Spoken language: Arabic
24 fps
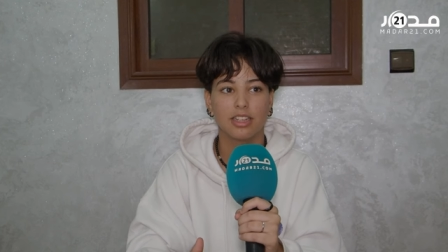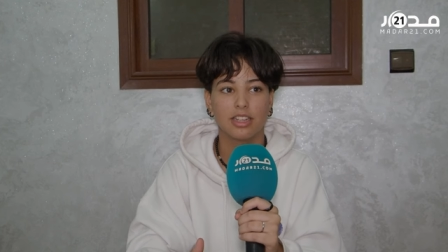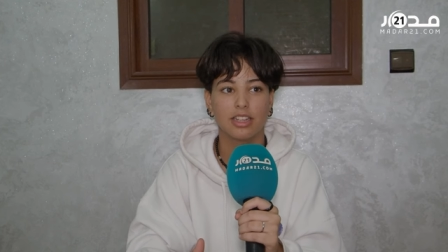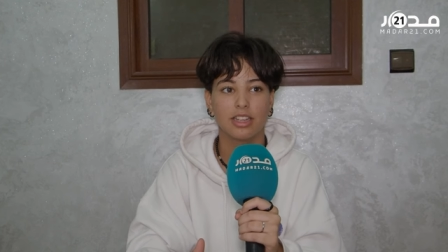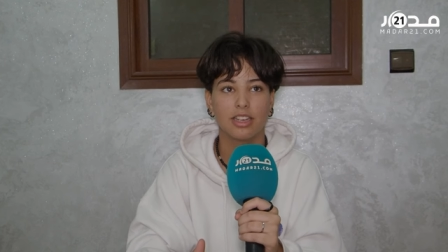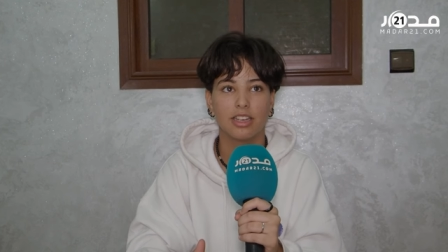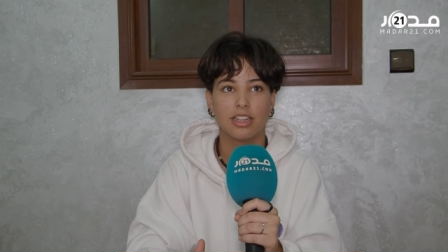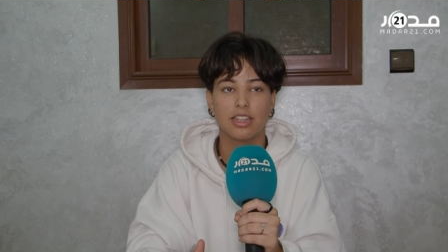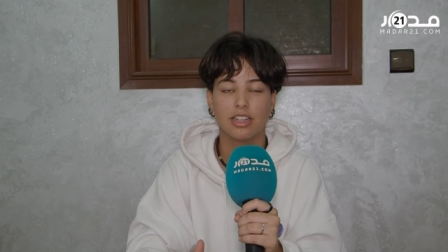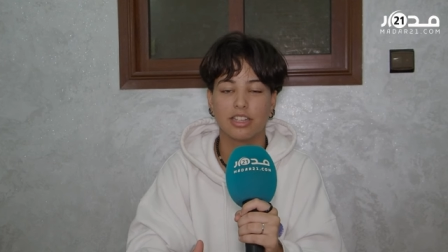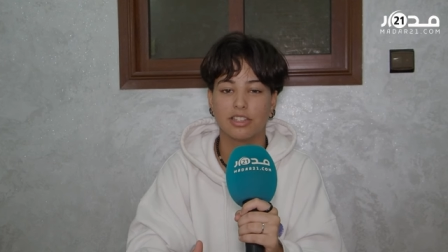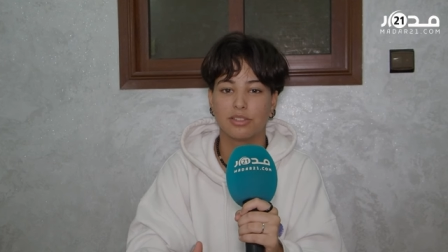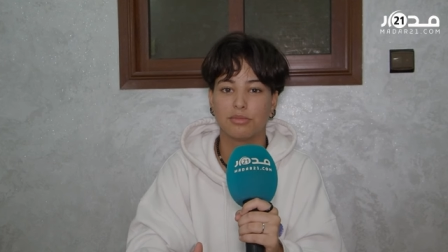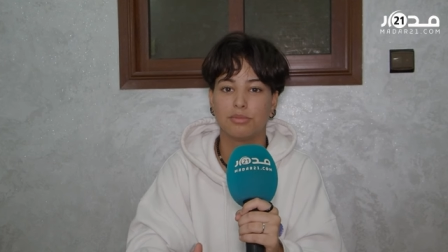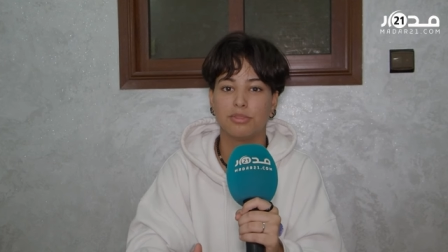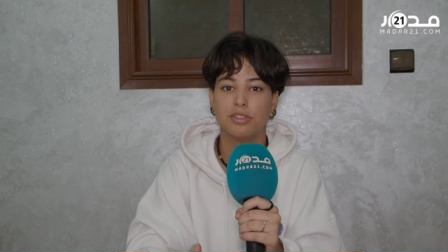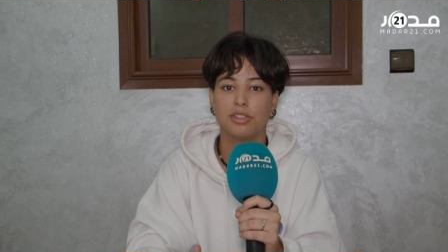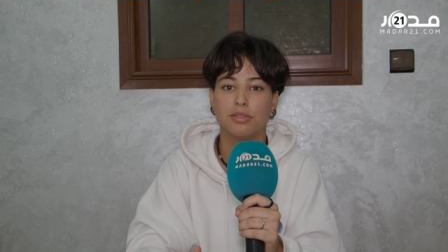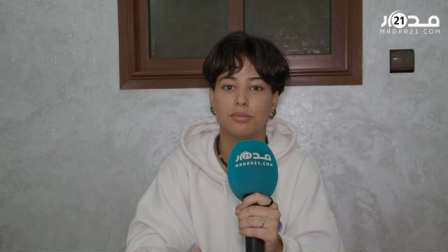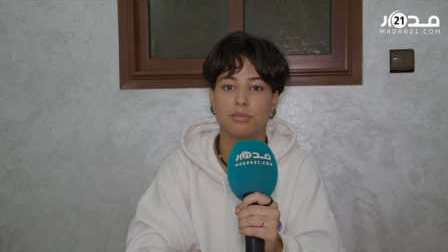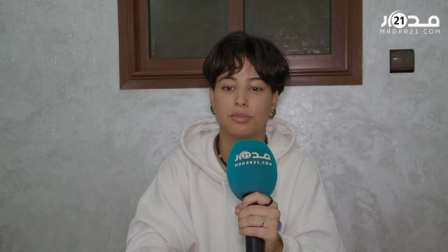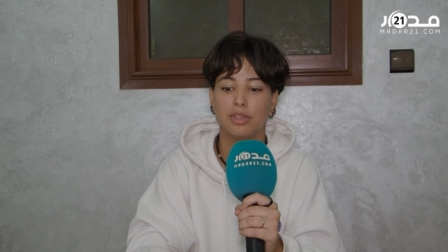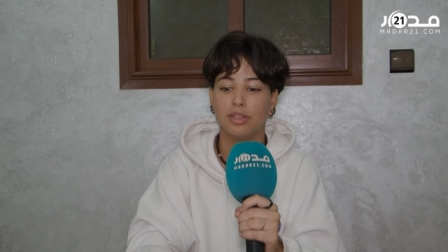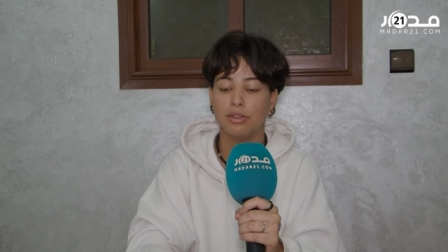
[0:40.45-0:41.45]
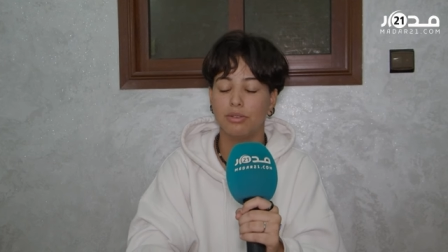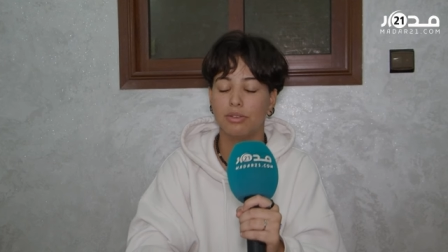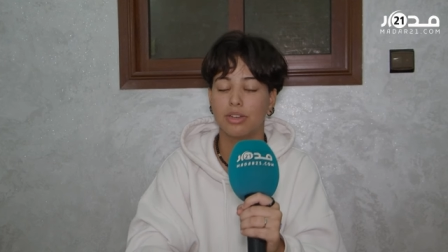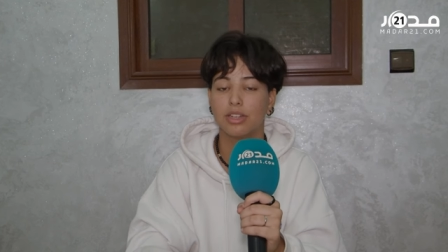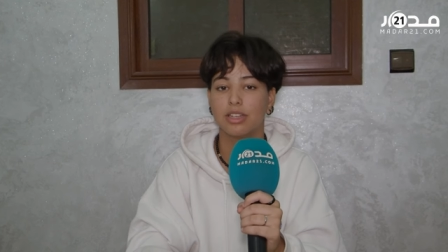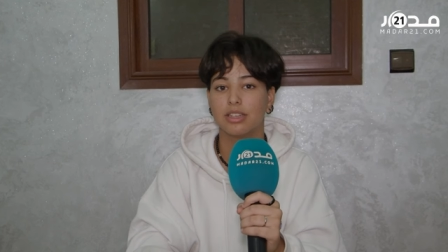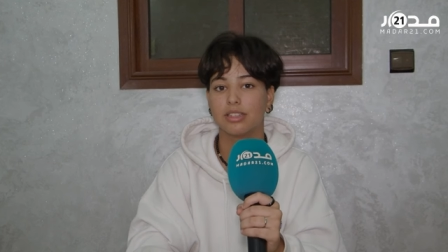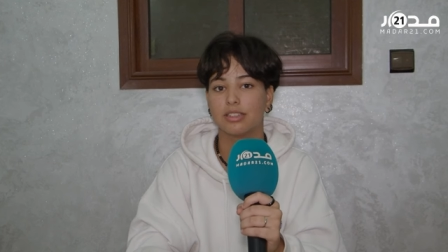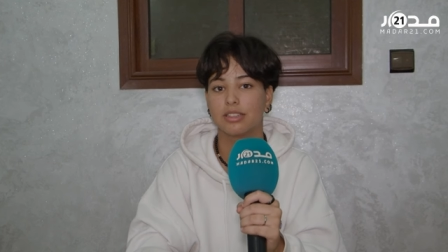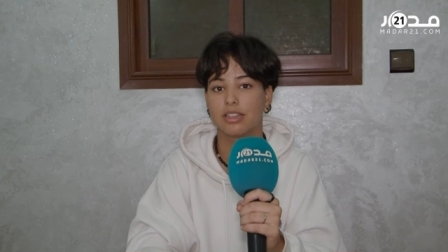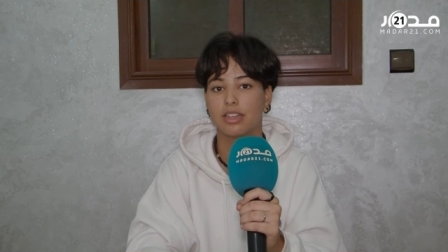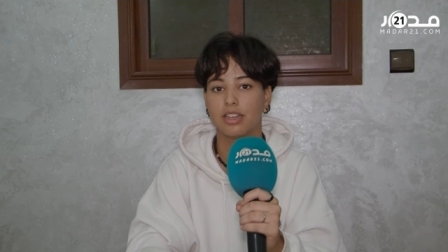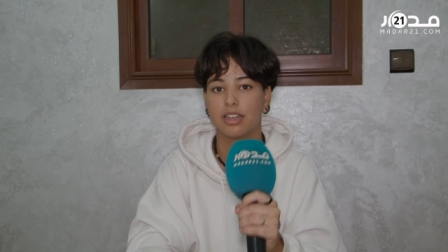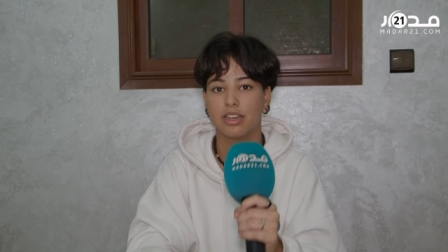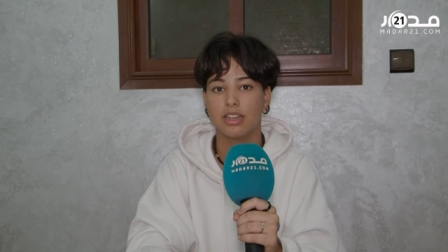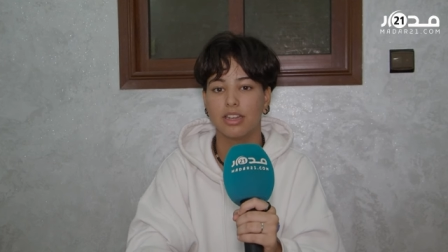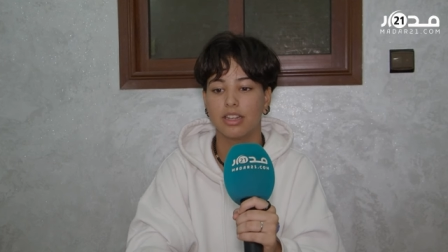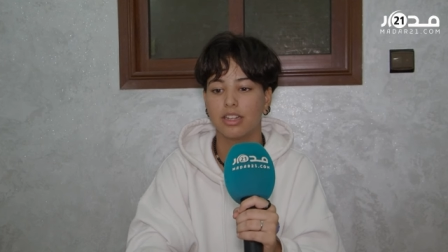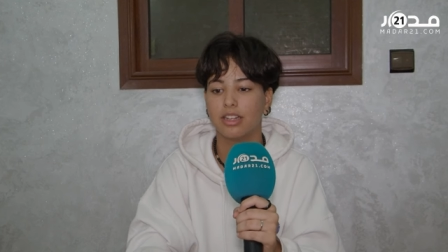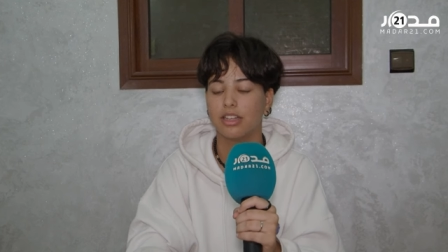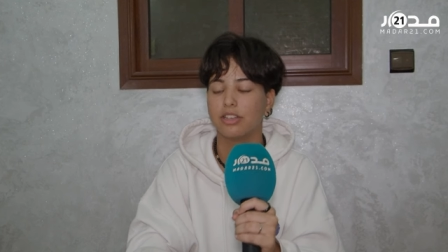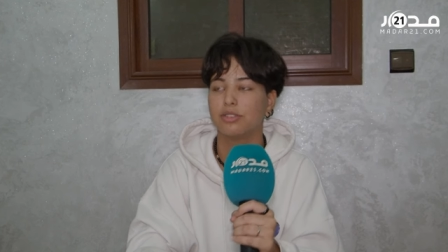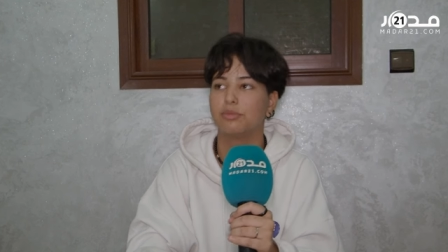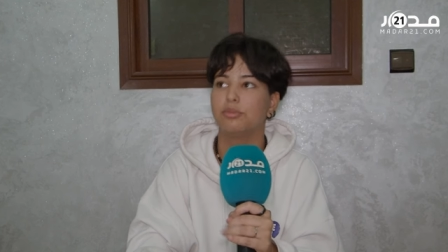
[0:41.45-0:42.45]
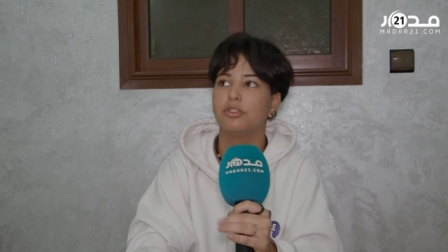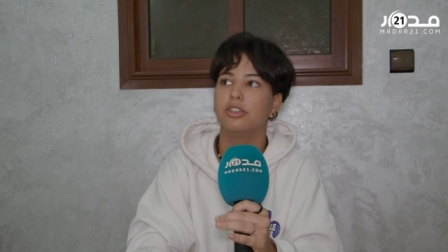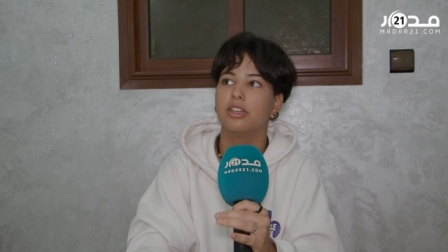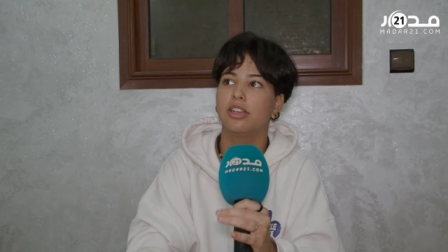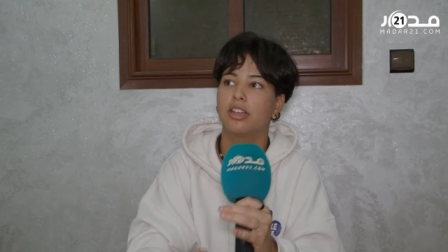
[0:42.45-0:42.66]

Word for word: كان كيعجبني مني وانا صغيره كيعجبوني